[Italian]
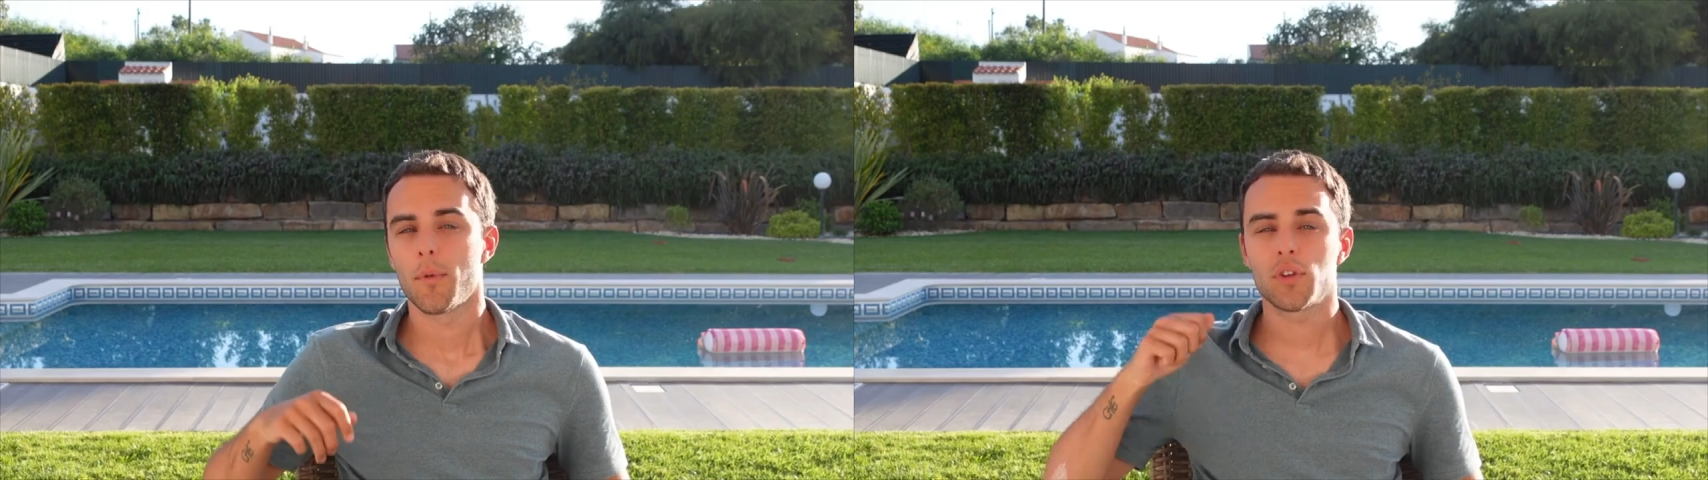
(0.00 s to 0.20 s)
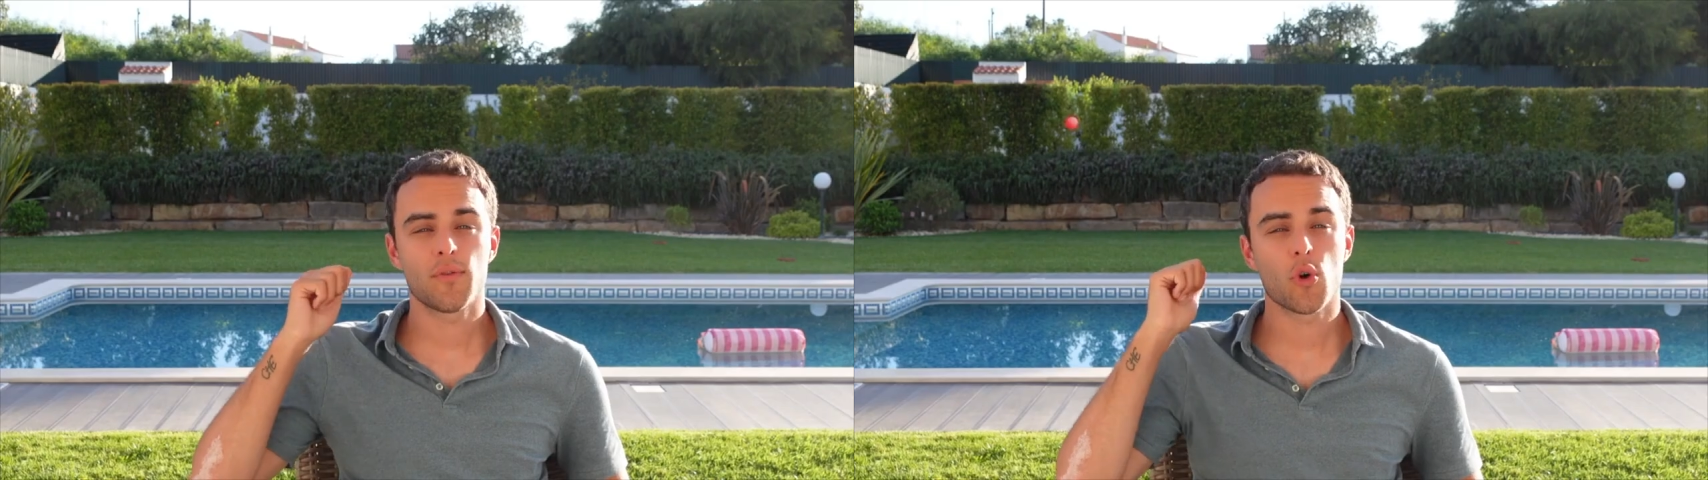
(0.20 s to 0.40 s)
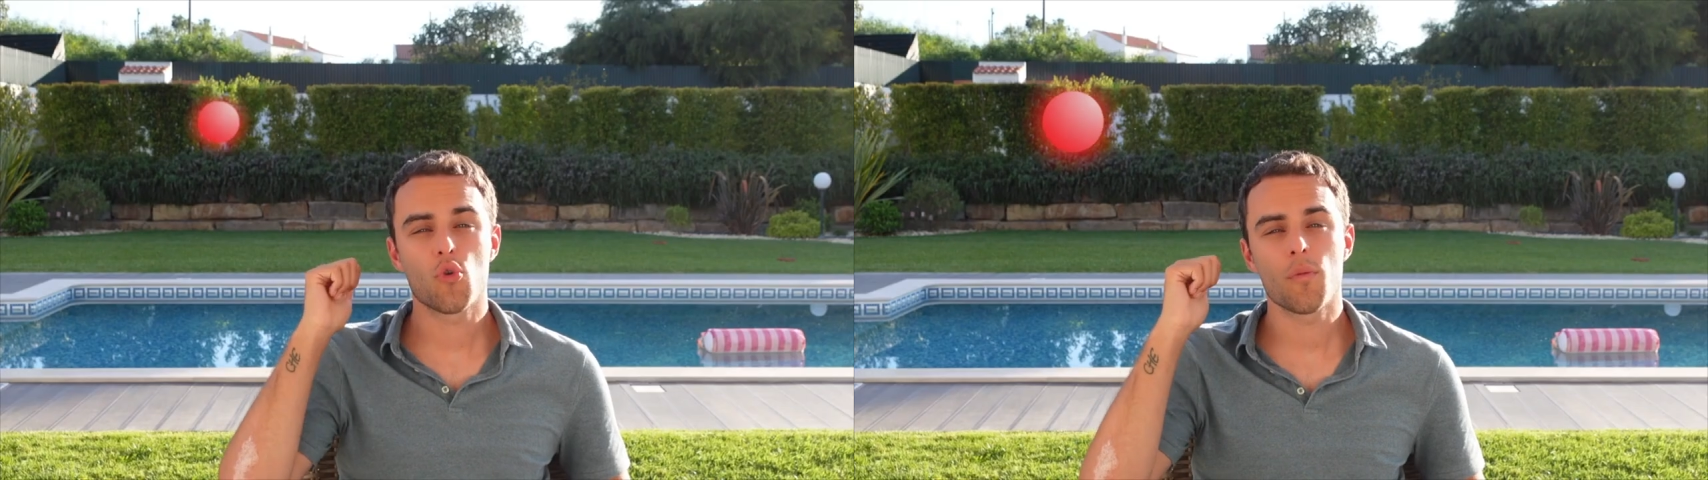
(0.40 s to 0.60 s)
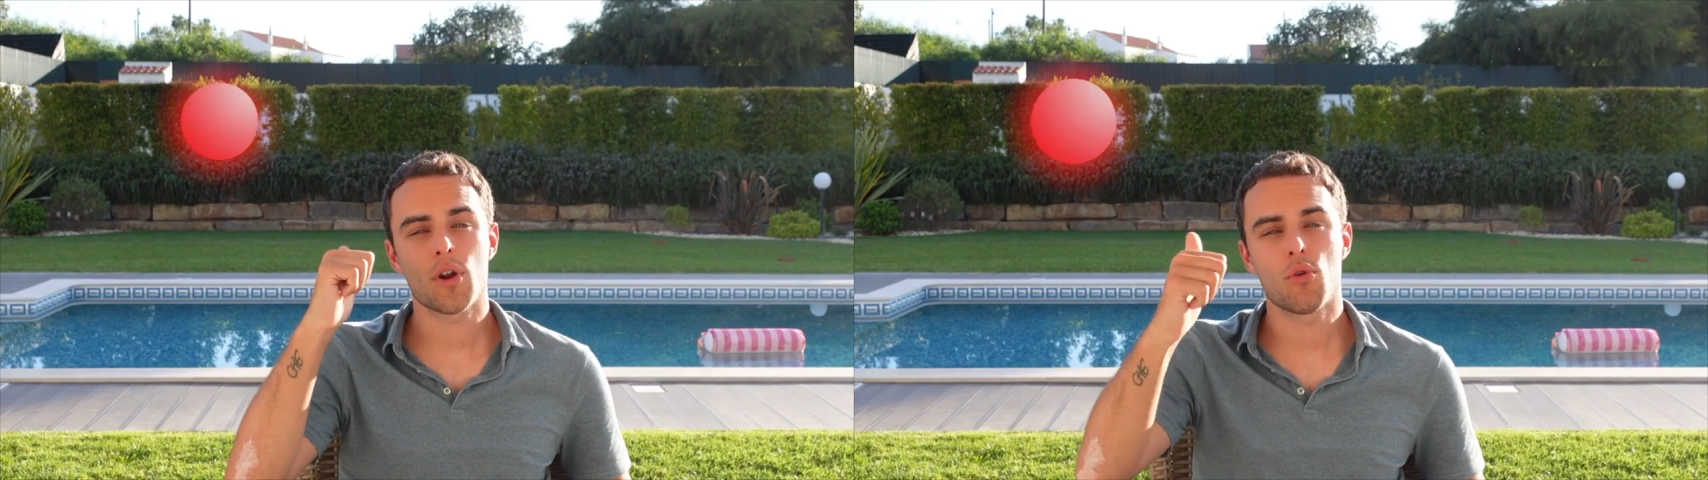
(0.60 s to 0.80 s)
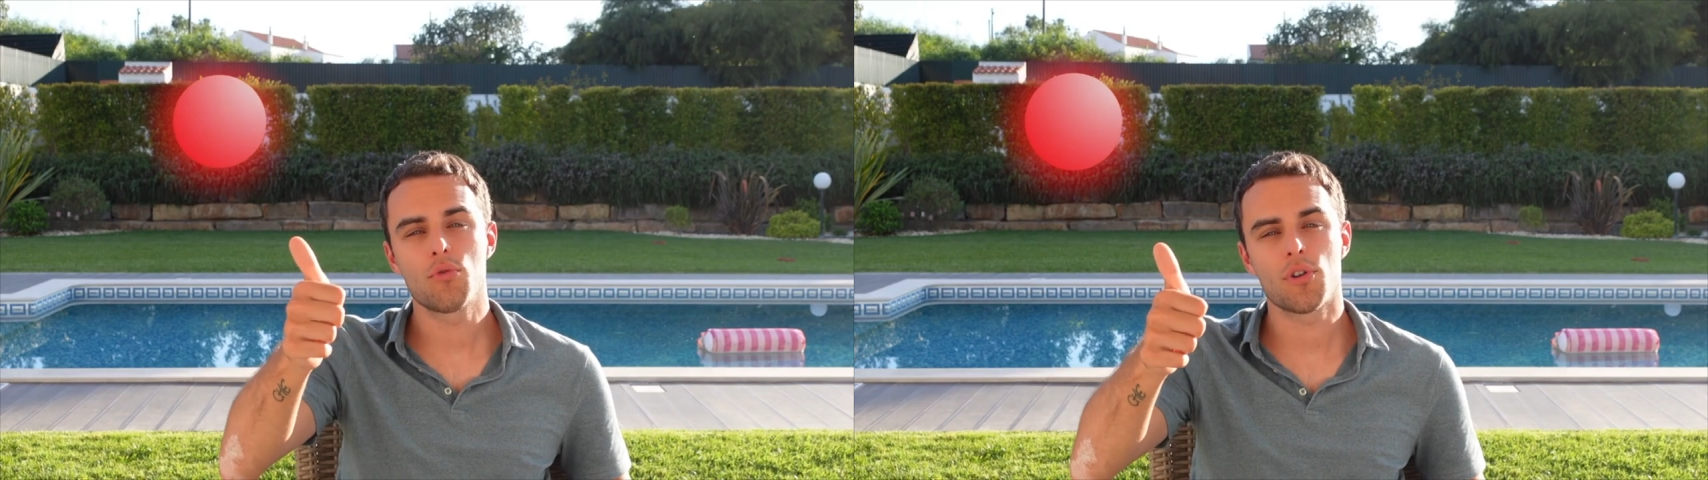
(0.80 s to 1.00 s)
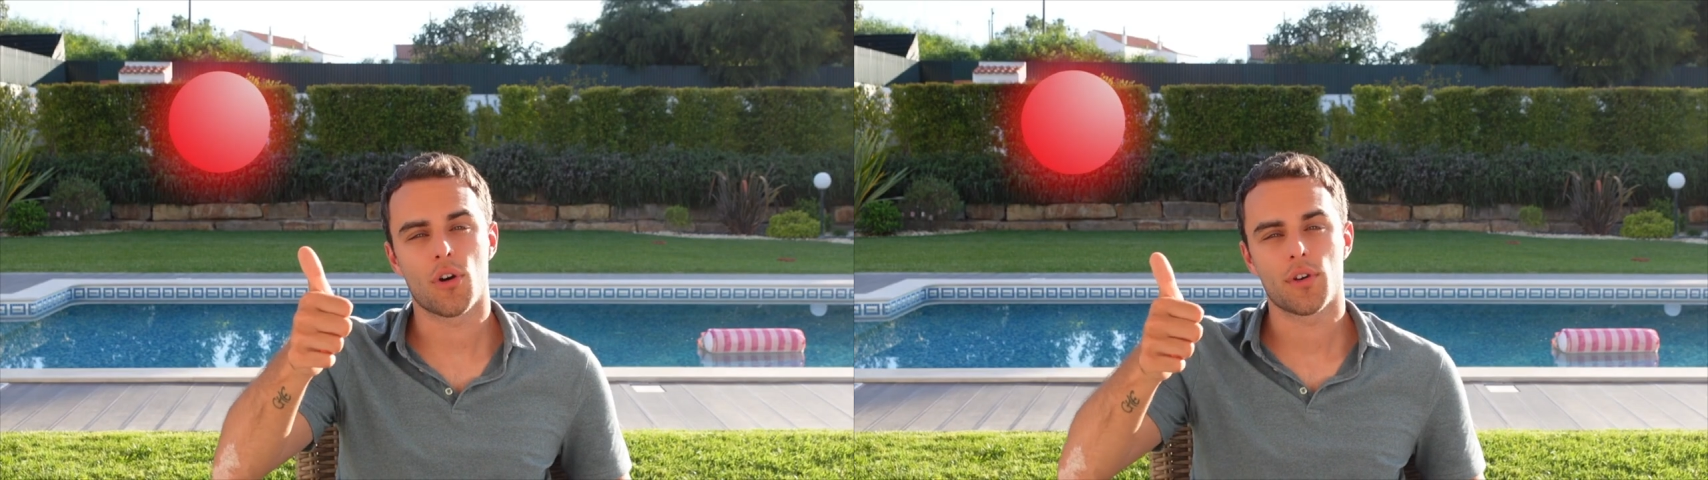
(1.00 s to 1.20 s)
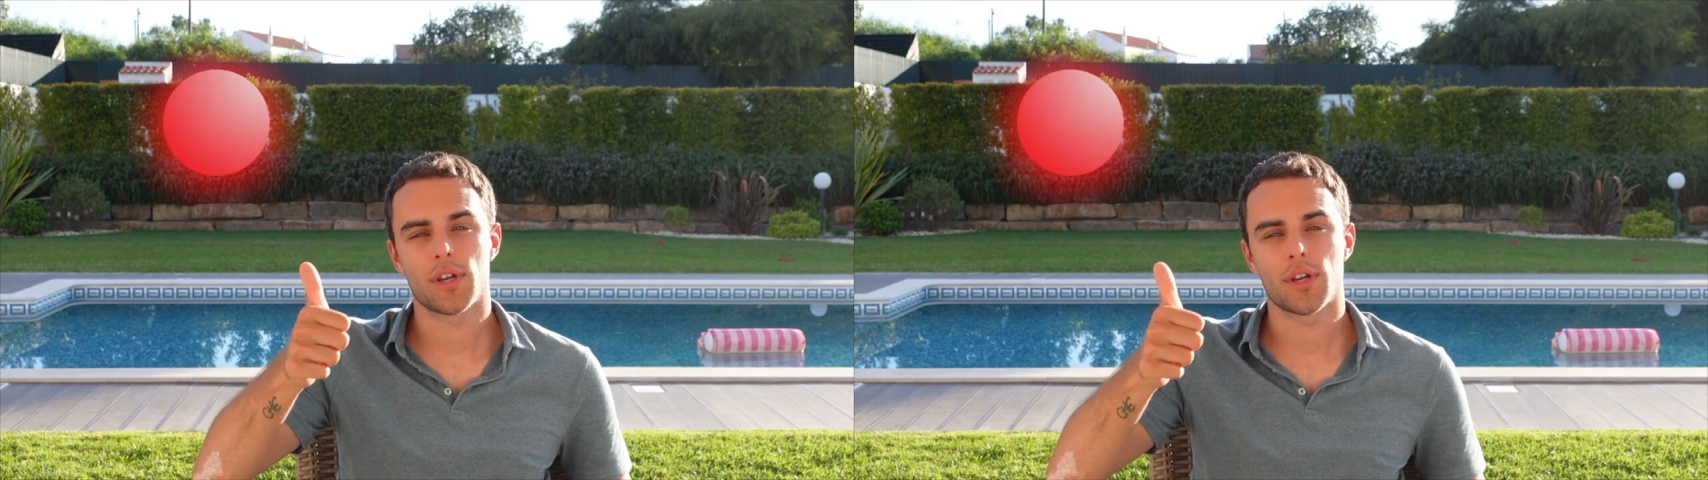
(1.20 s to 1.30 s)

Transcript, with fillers: Motivo numero uno,